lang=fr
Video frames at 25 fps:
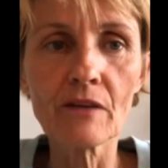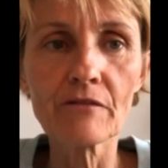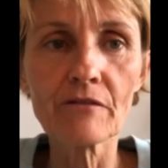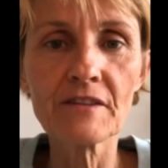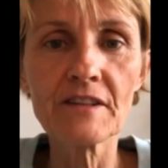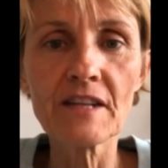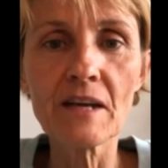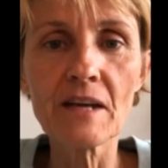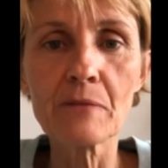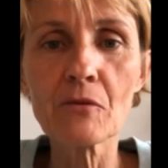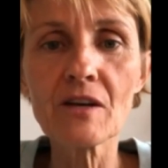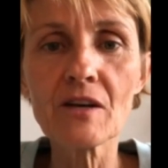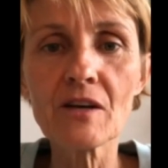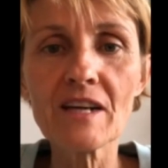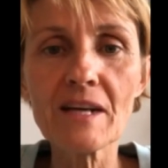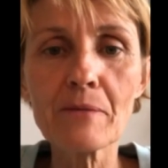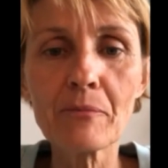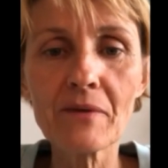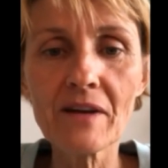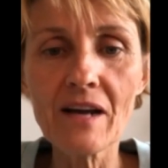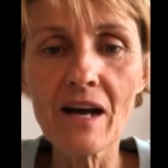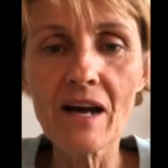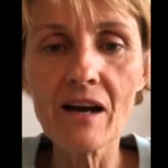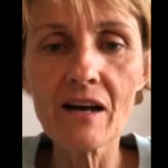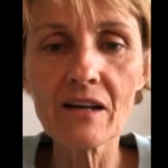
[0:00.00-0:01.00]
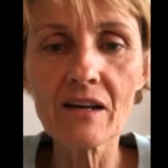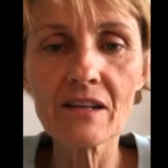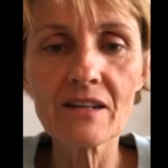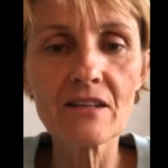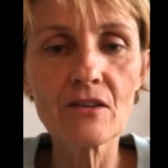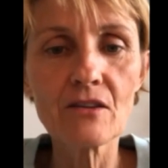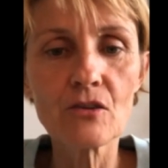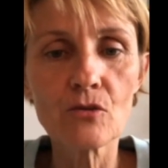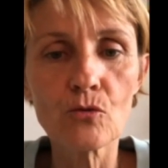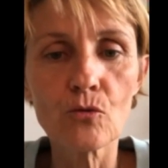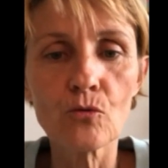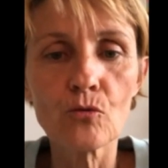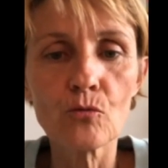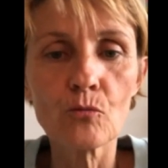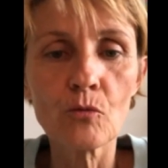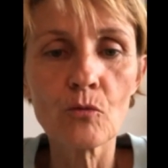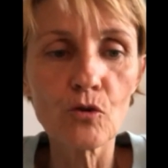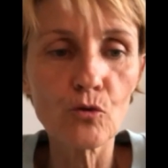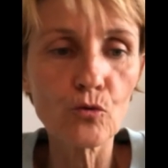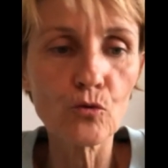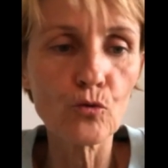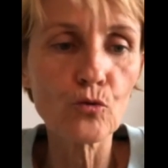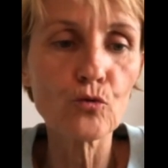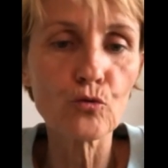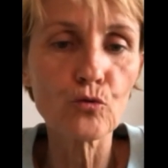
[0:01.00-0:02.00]
finalement les plats
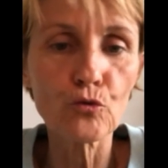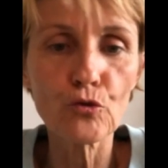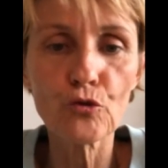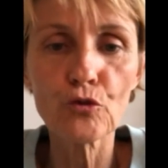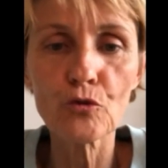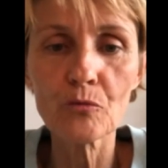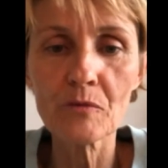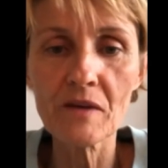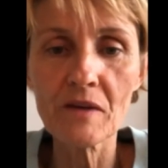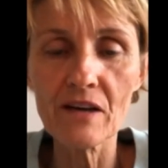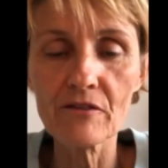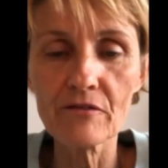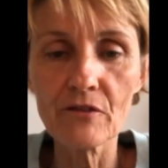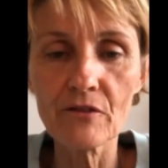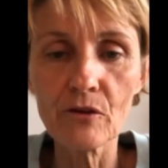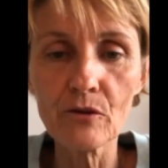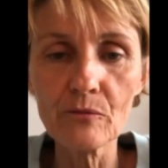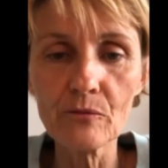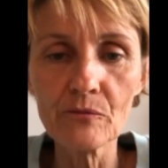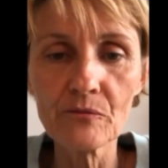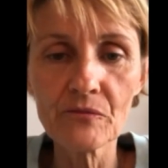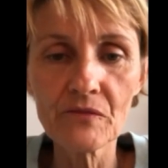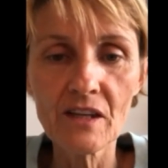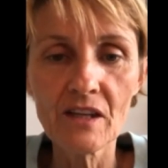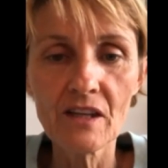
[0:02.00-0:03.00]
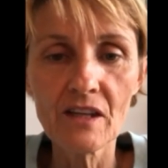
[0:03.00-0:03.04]
qu'on consommait avant